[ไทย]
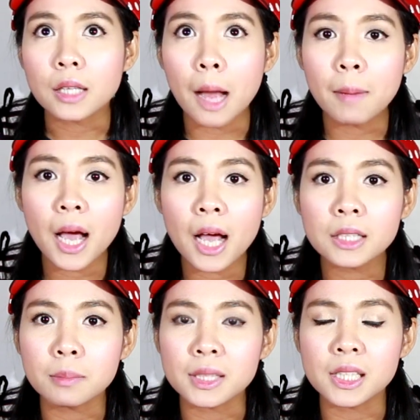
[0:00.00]
ตามห้าง
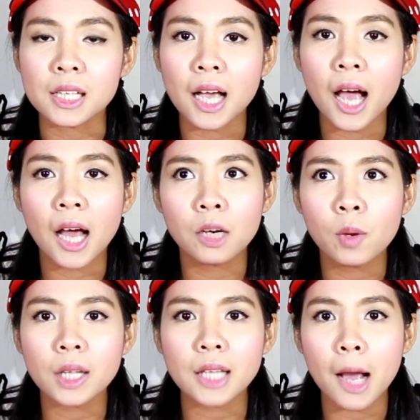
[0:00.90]
สรรพสินค้าหรื
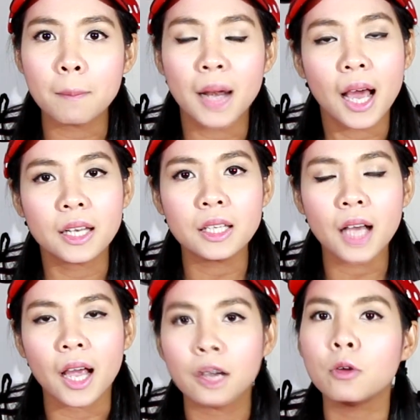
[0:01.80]
อว่าตามร้านที่
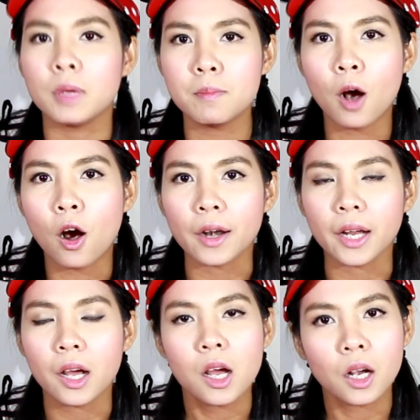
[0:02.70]
ขายขนมอิมพอร์ต
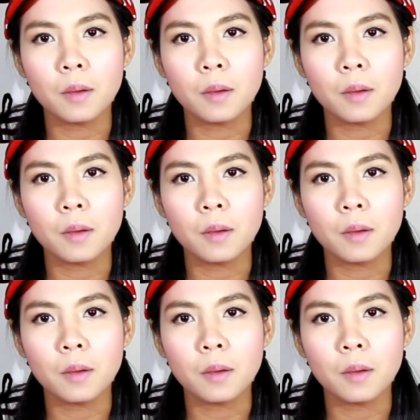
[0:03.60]
เนี่ย